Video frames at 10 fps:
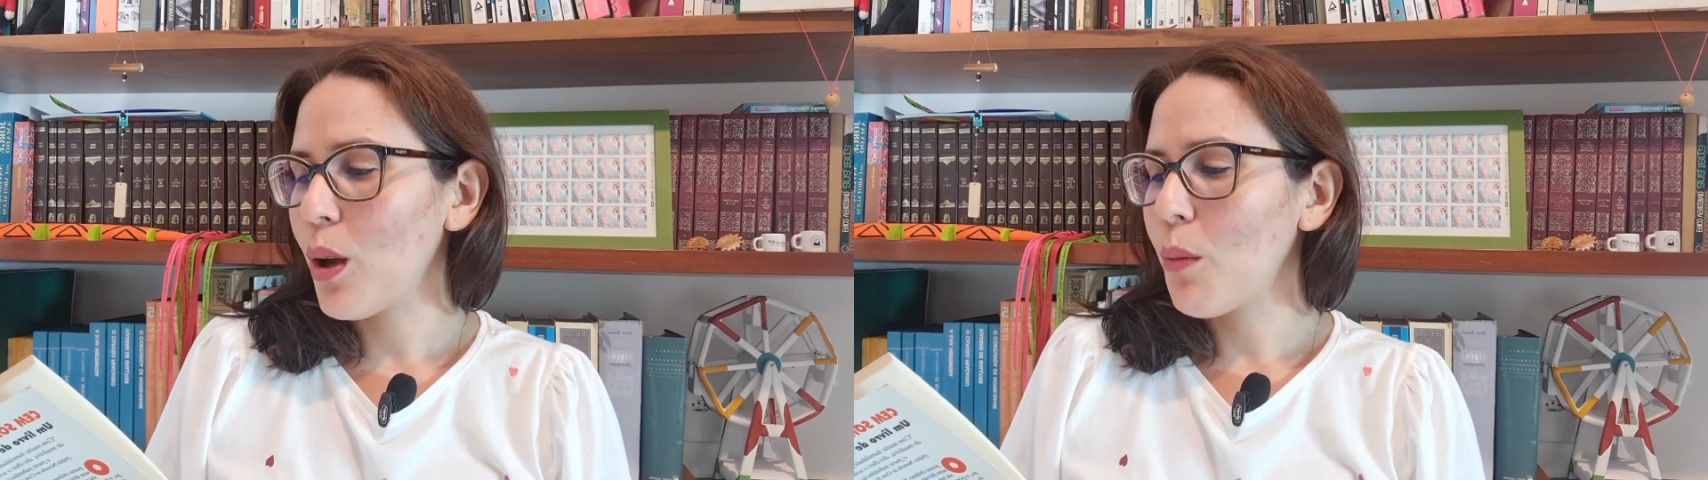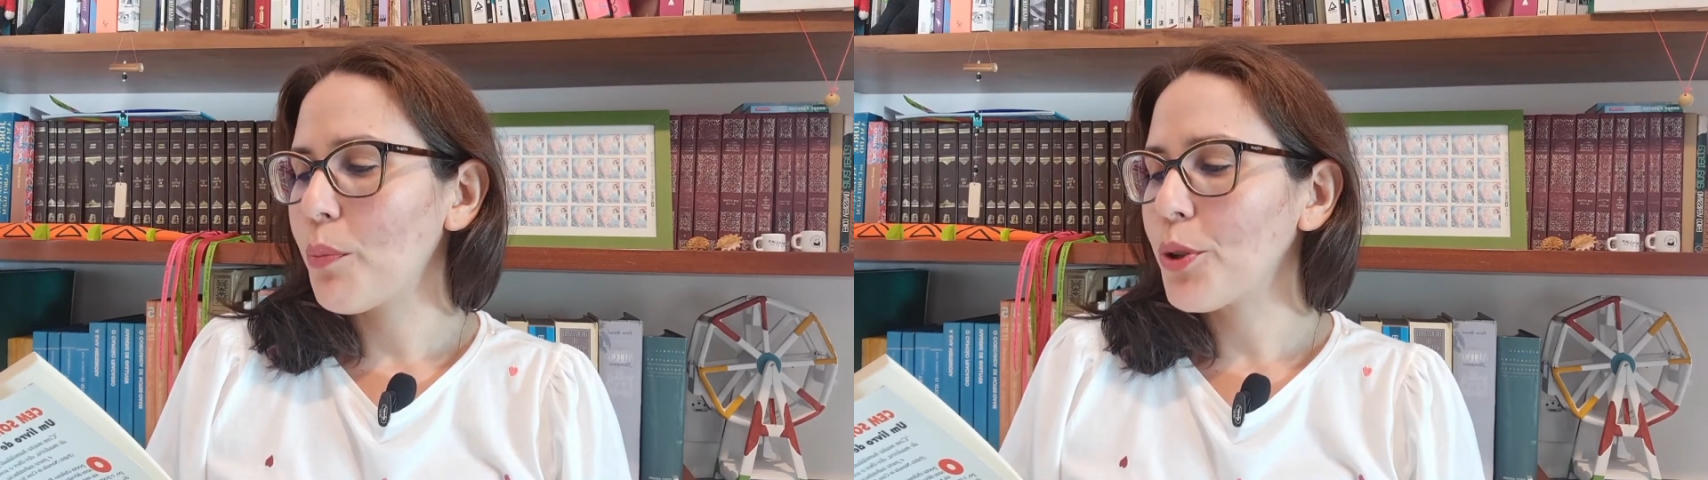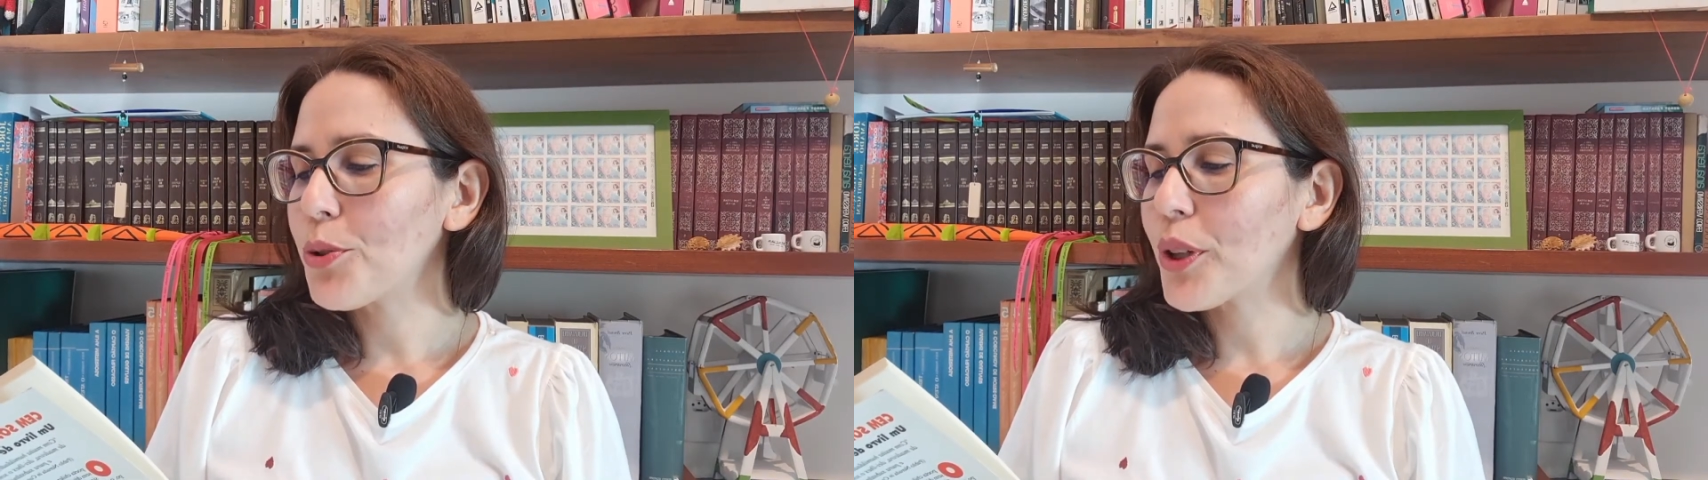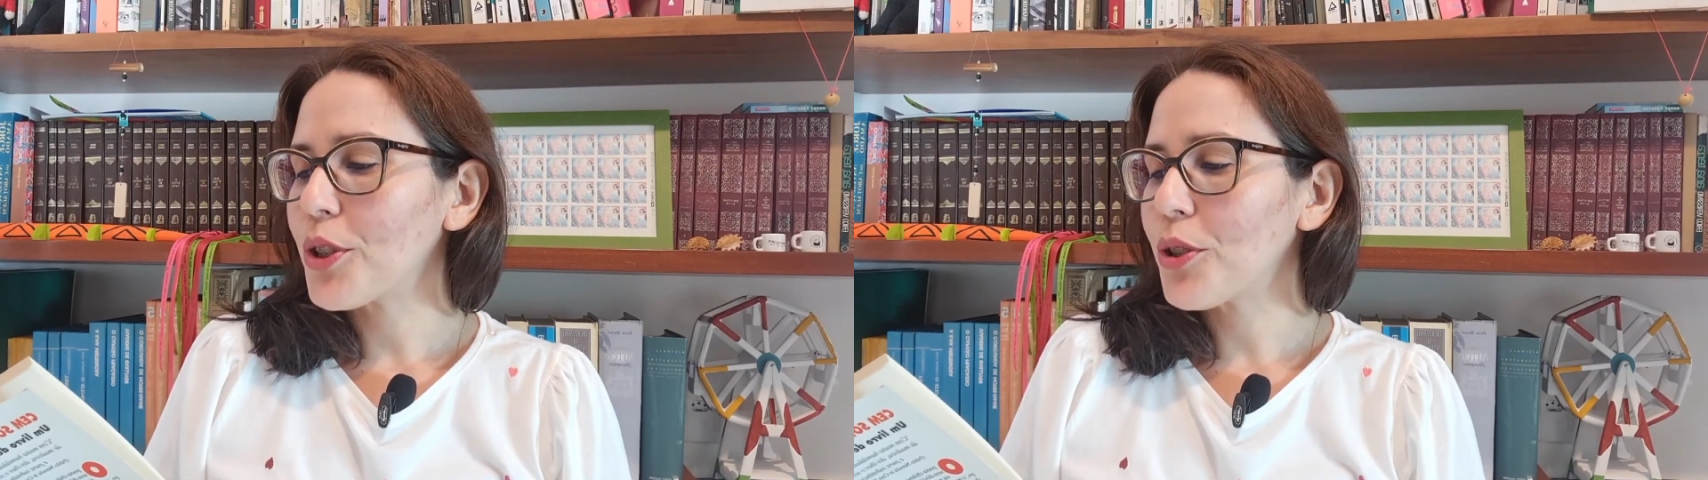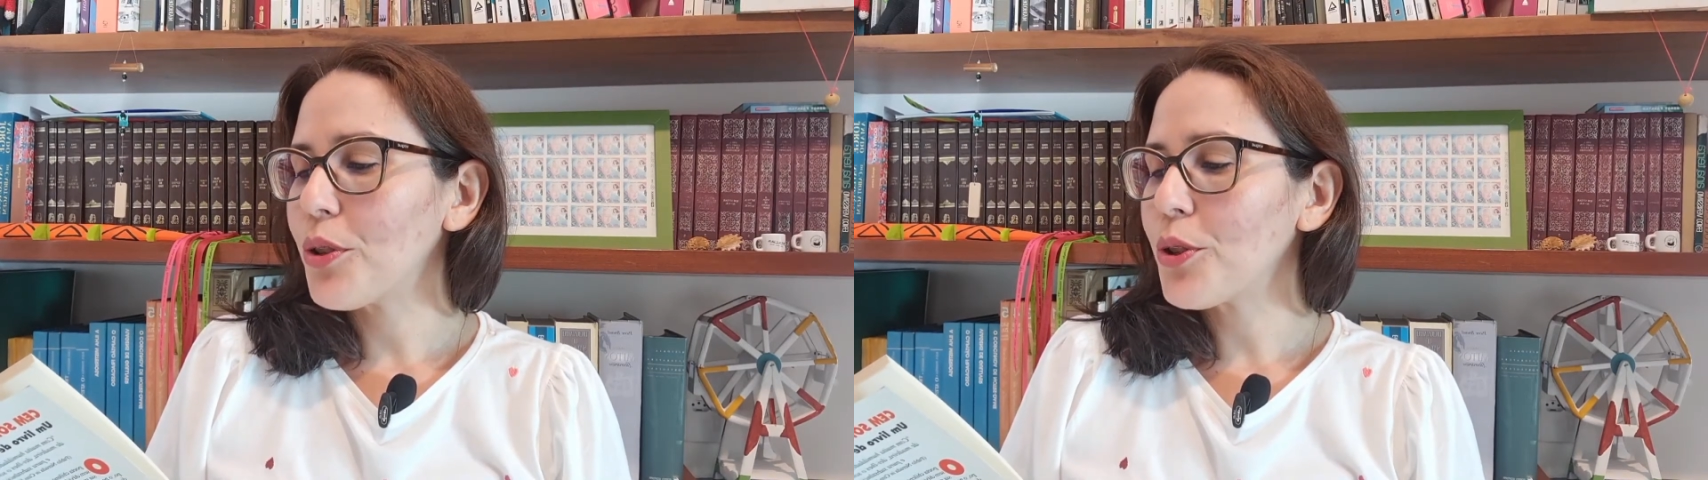posto que
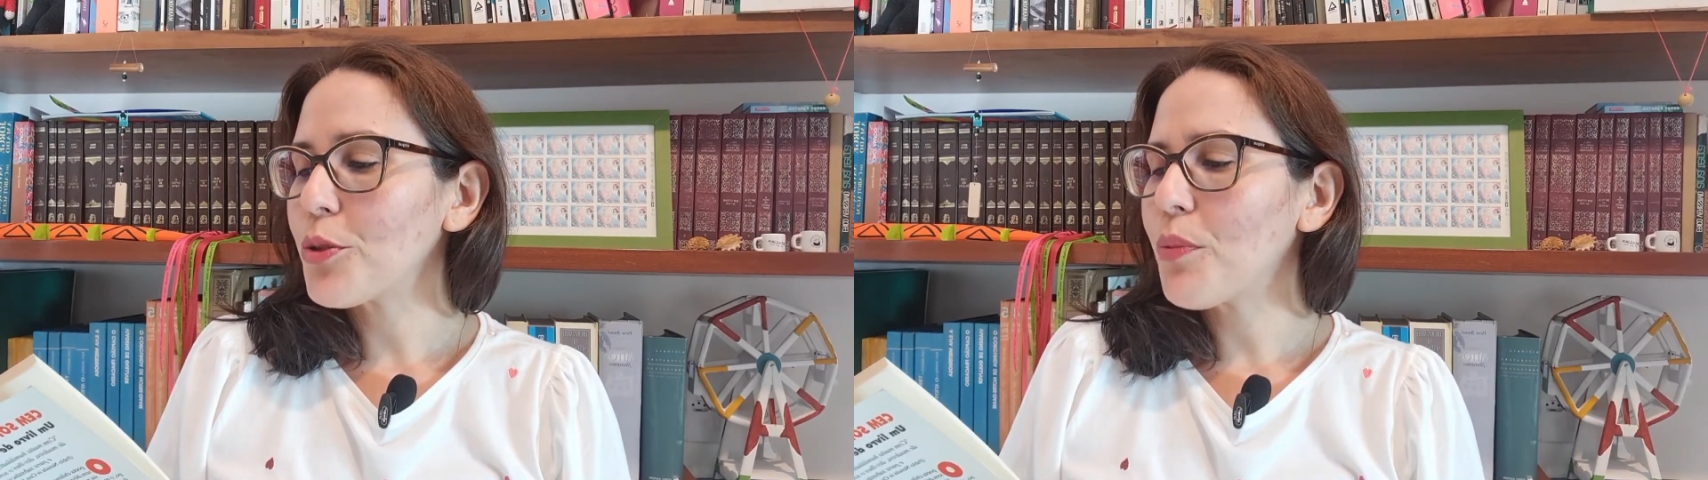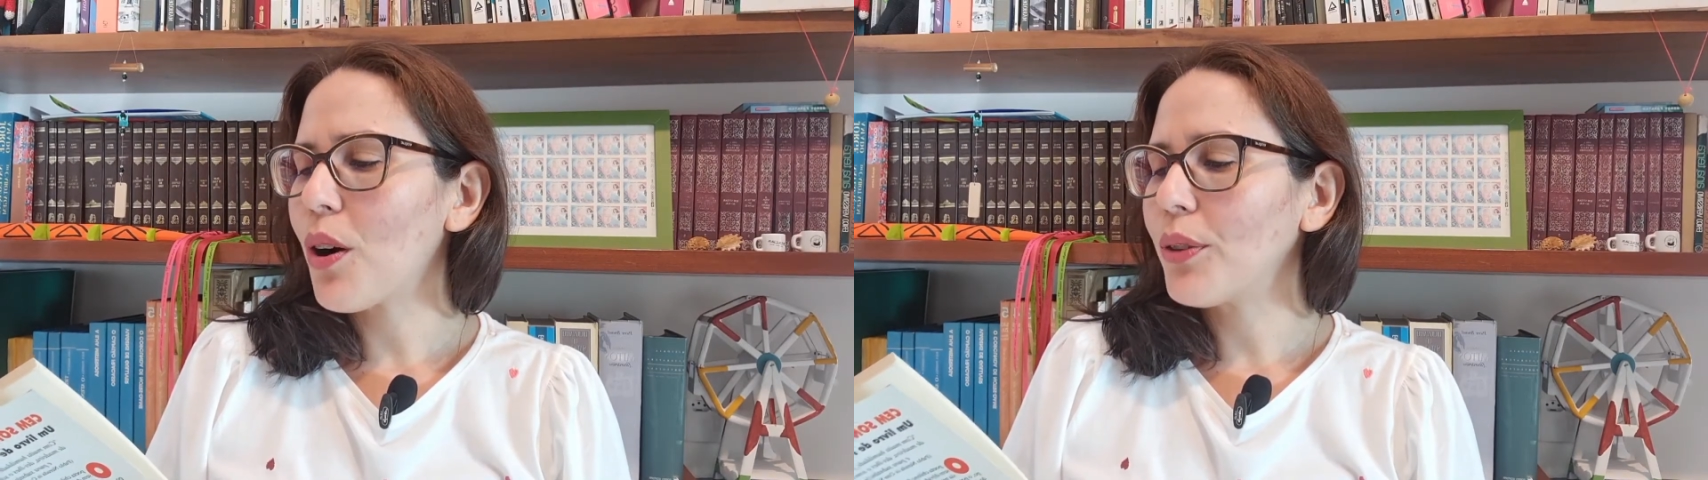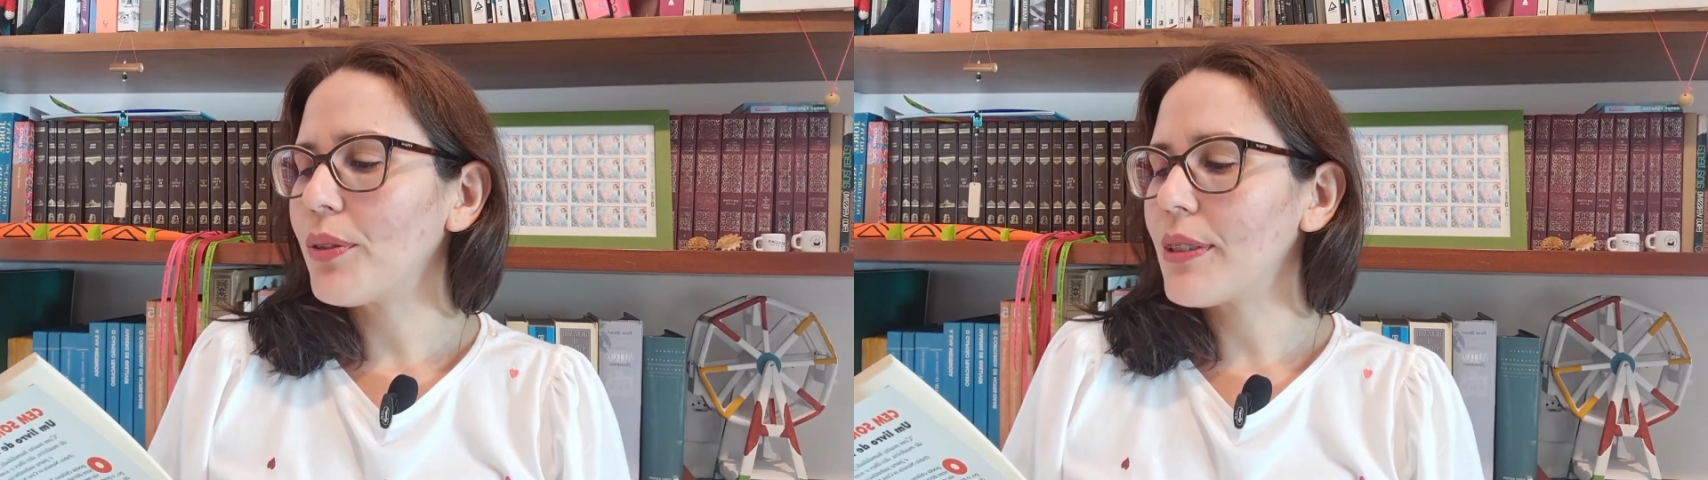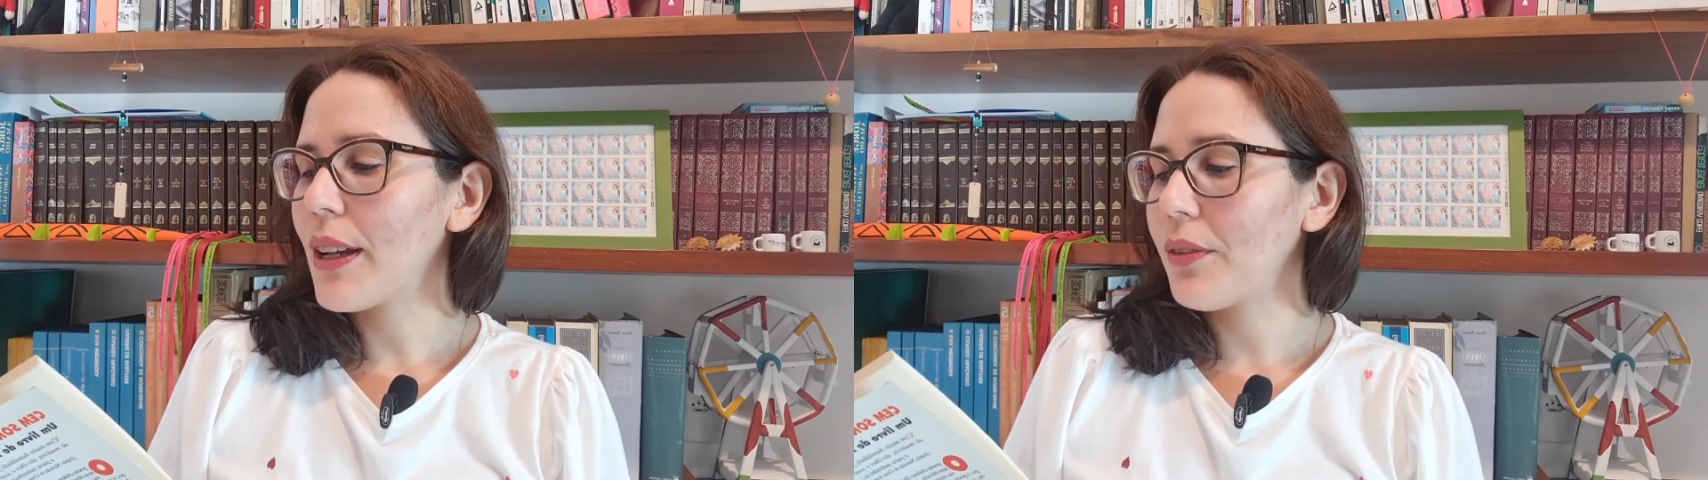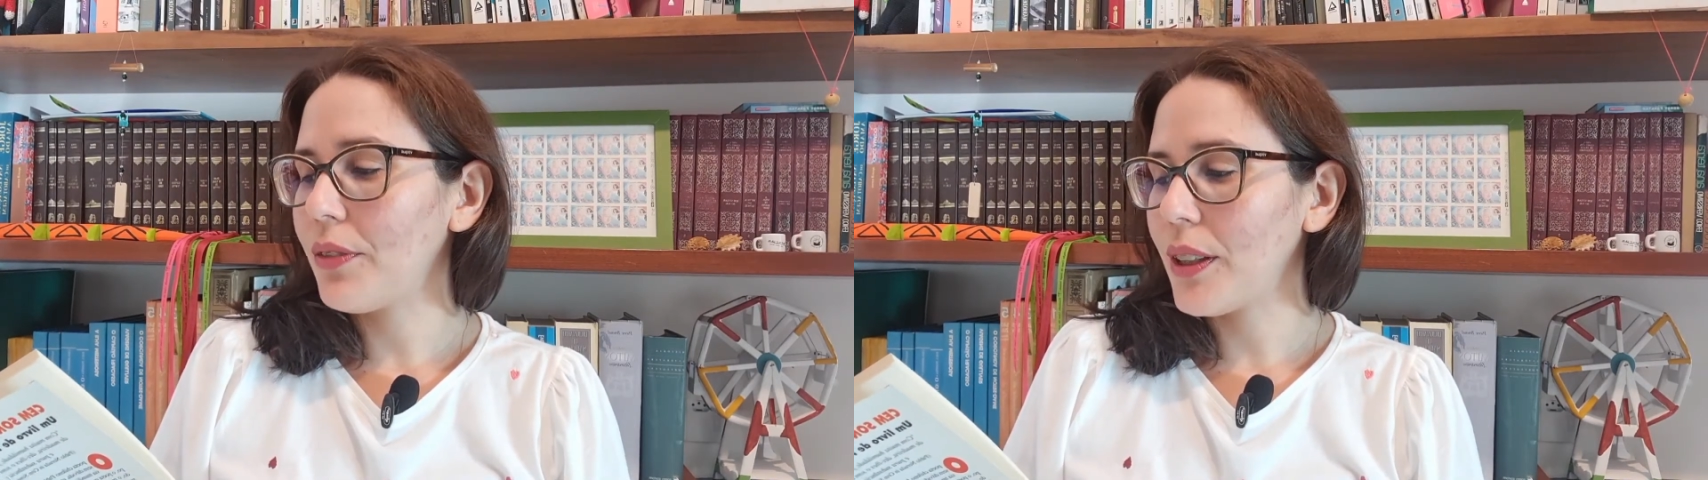de dois modos é a
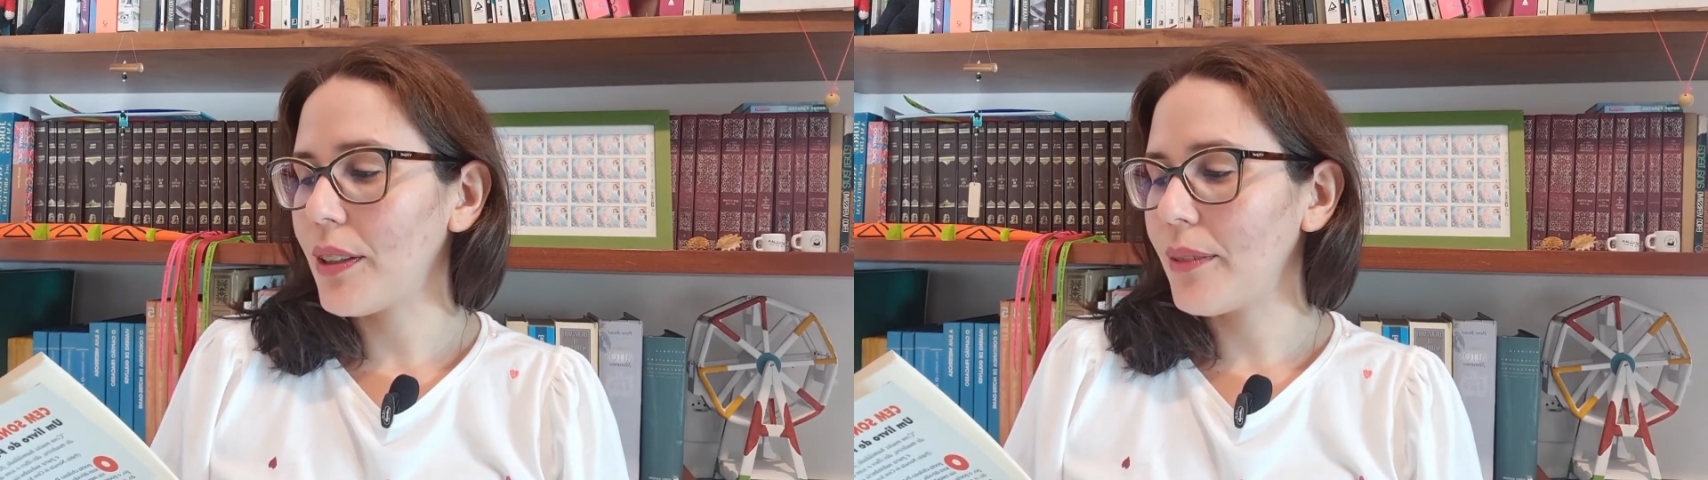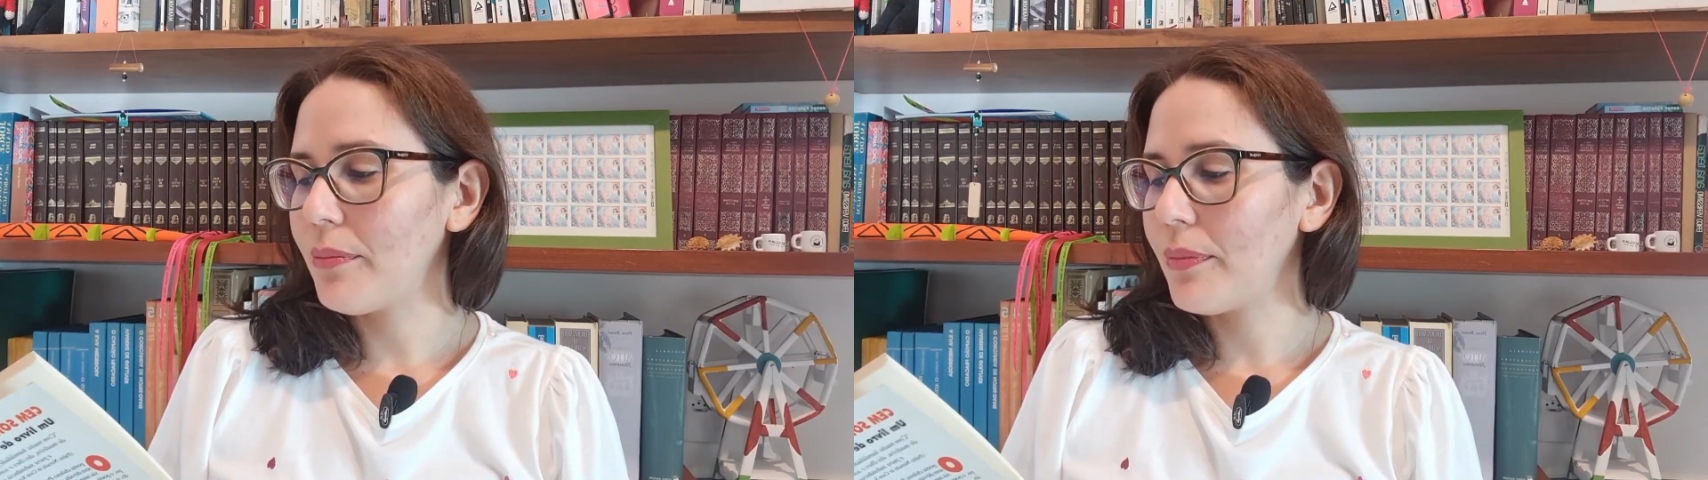vida.